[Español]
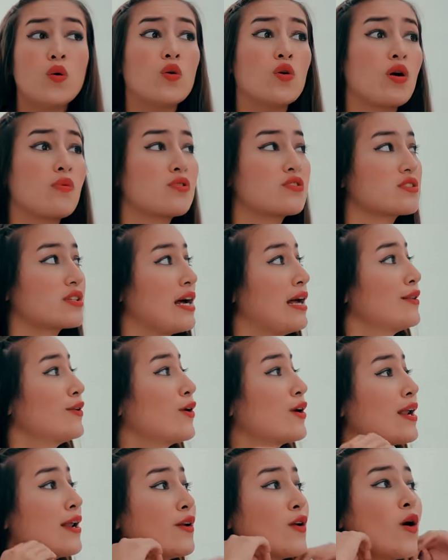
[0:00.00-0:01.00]
uno
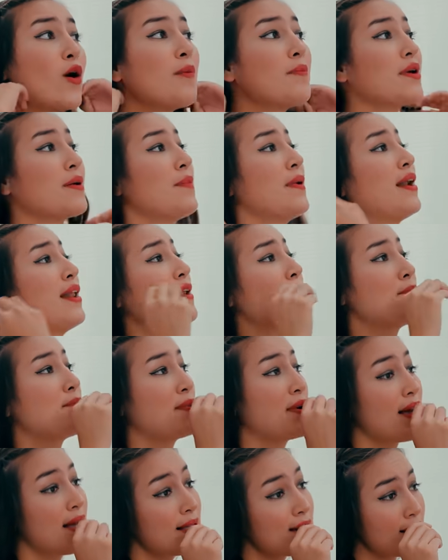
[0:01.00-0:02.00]
buscando renombre para la
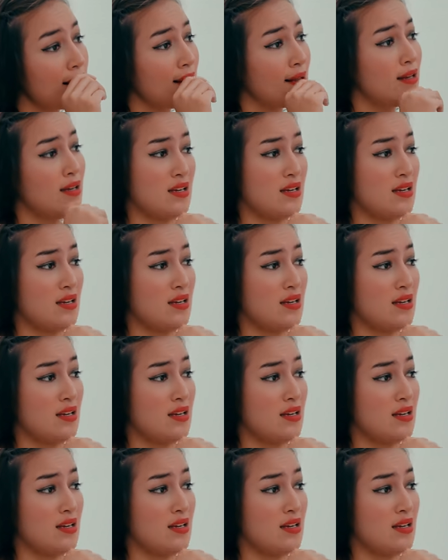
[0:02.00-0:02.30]
empresa